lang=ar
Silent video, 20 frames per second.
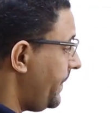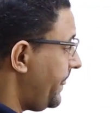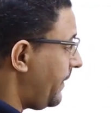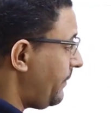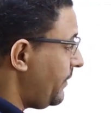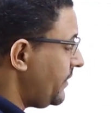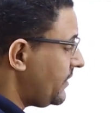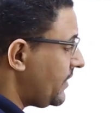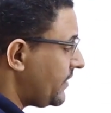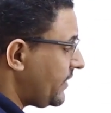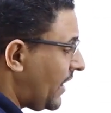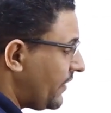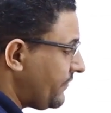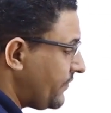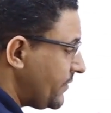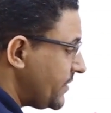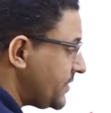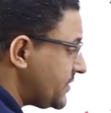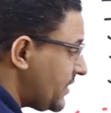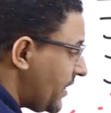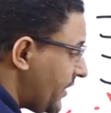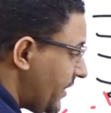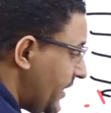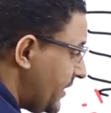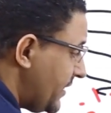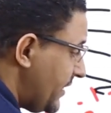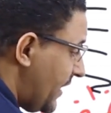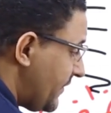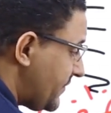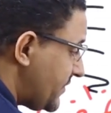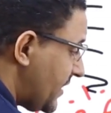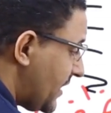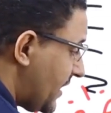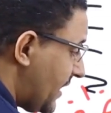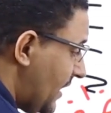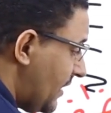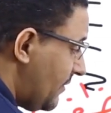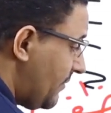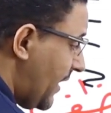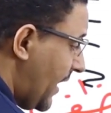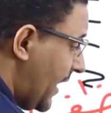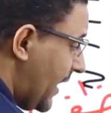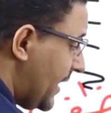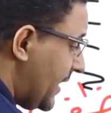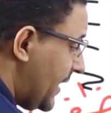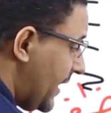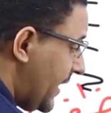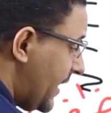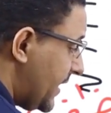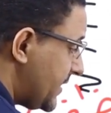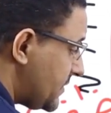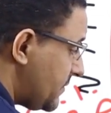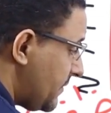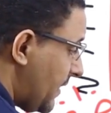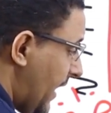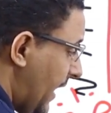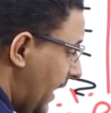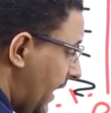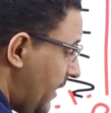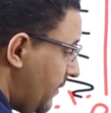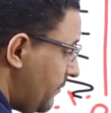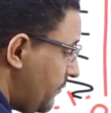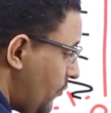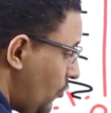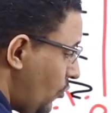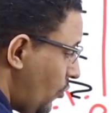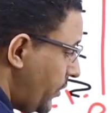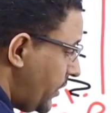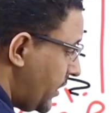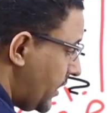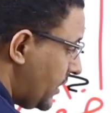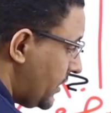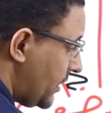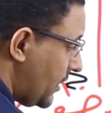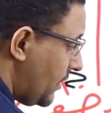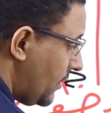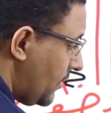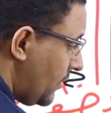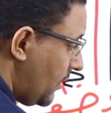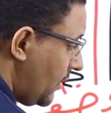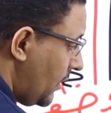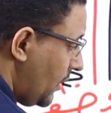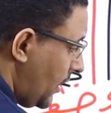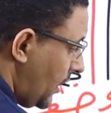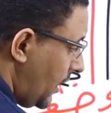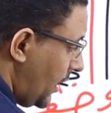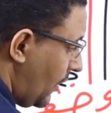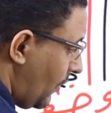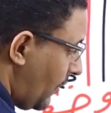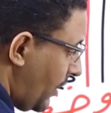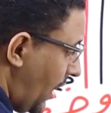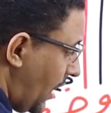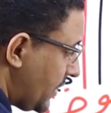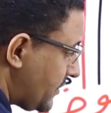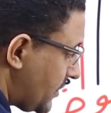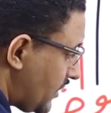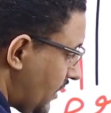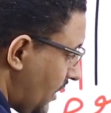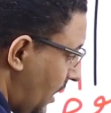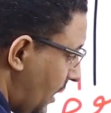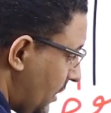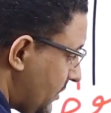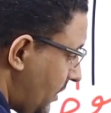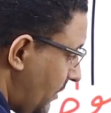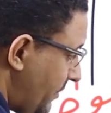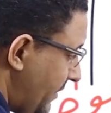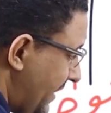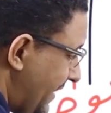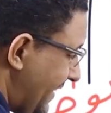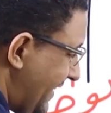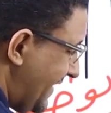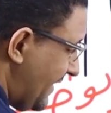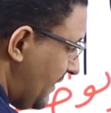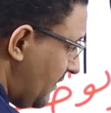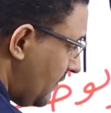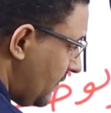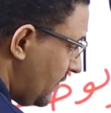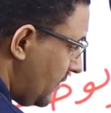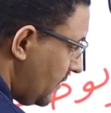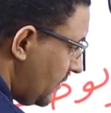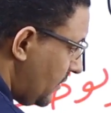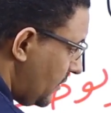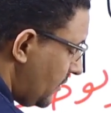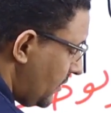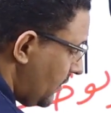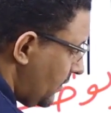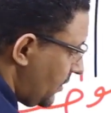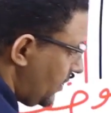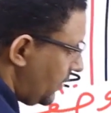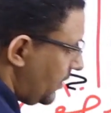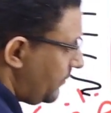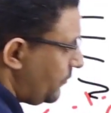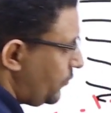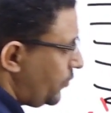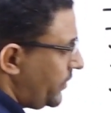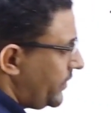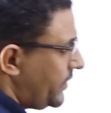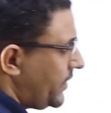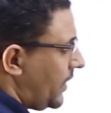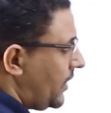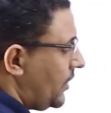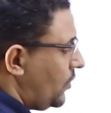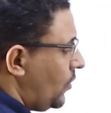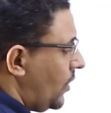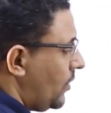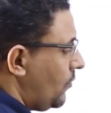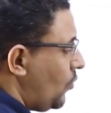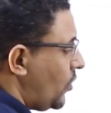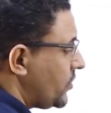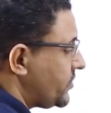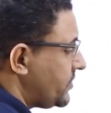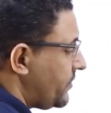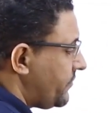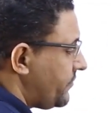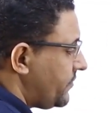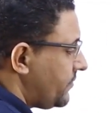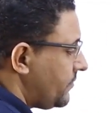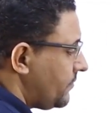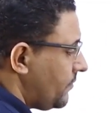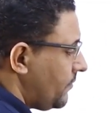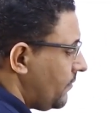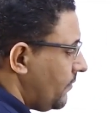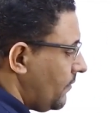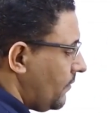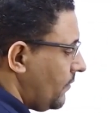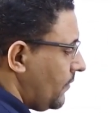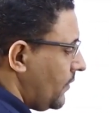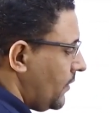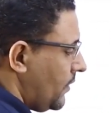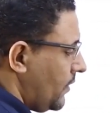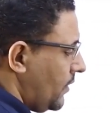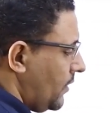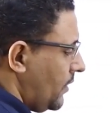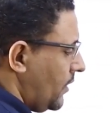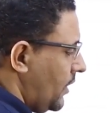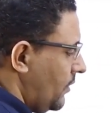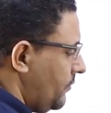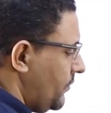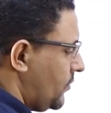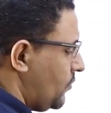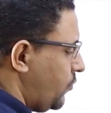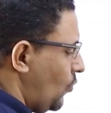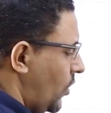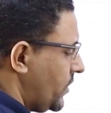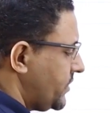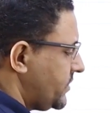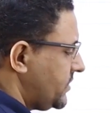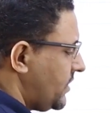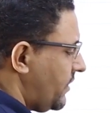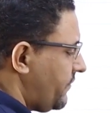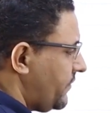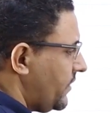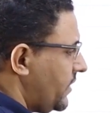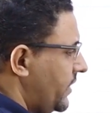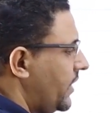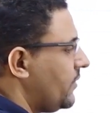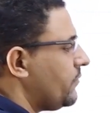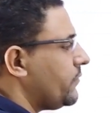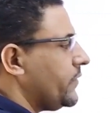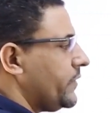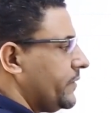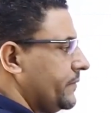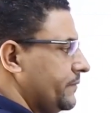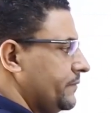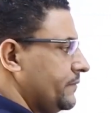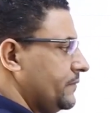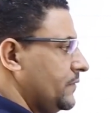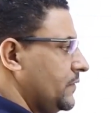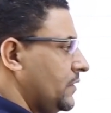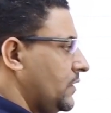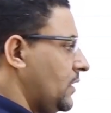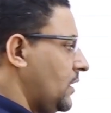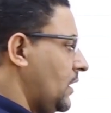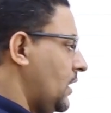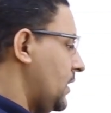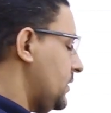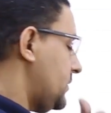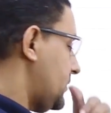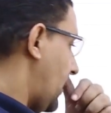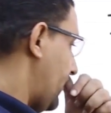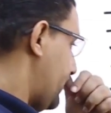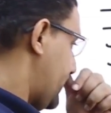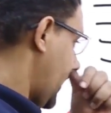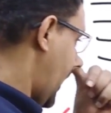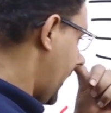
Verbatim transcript: طب انت تعرف يا مستر ان نفس الكلمه اللي هي اسمها امبلوي كده لو انا حطيت لها دبل اي e امبولي ده اللي هو الموظف كلمه موظف اللي هي امبولي طب